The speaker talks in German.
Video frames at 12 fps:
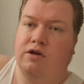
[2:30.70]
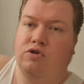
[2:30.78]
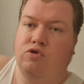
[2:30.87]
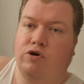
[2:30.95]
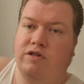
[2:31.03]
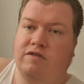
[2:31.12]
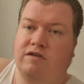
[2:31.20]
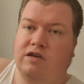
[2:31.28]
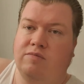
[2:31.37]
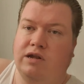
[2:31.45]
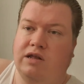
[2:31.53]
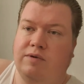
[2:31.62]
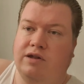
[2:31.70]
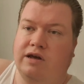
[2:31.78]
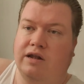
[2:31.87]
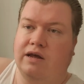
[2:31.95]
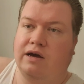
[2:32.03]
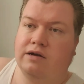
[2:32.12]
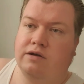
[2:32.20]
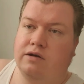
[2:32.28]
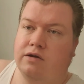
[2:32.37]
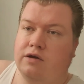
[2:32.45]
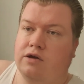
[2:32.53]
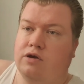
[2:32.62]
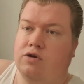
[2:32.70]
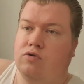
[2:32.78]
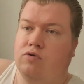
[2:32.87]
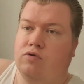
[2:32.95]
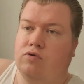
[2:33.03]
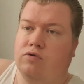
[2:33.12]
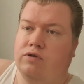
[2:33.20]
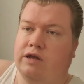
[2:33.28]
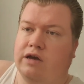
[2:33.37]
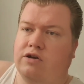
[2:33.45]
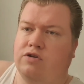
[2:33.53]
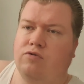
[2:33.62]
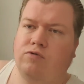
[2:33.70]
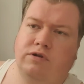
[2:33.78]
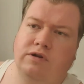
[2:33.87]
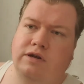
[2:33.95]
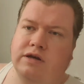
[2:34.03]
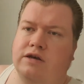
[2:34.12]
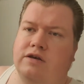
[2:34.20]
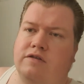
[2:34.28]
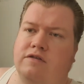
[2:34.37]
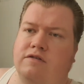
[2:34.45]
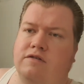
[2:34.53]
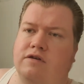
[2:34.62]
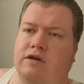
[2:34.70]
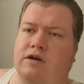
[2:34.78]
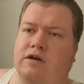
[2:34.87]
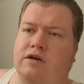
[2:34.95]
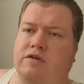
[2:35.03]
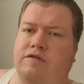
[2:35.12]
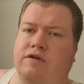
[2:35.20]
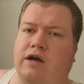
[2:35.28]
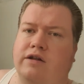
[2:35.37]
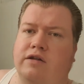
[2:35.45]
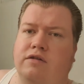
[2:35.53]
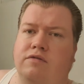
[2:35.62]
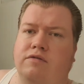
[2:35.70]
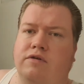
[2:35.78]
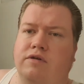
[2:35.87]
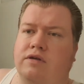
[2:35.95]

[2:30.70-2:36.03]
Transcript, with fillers: 90 mm lang und der Knoten ist, äh, hat ein,